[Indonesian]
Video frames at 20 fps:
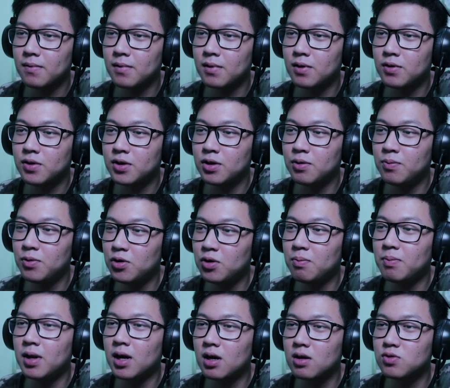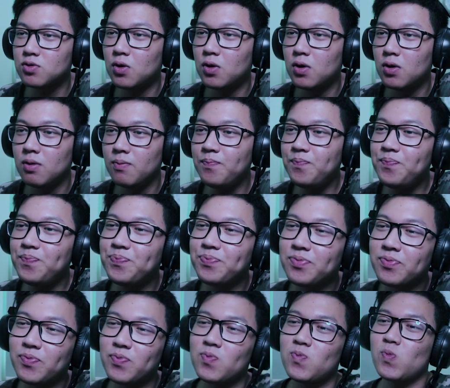nah Siumin udah bilang ke Suho hmm.
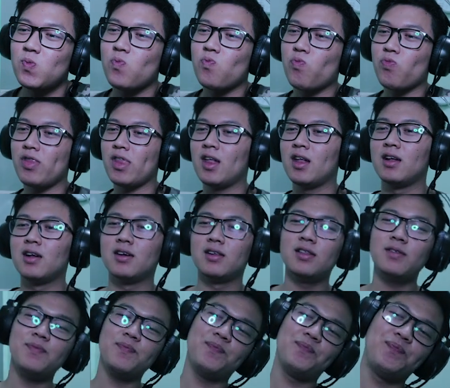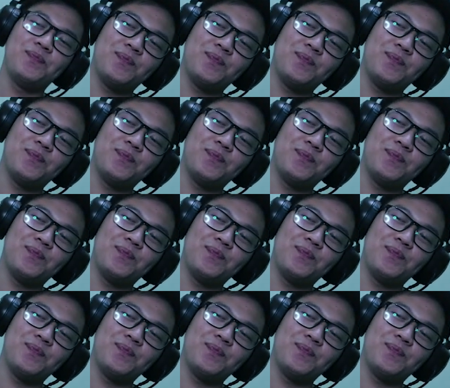Hmm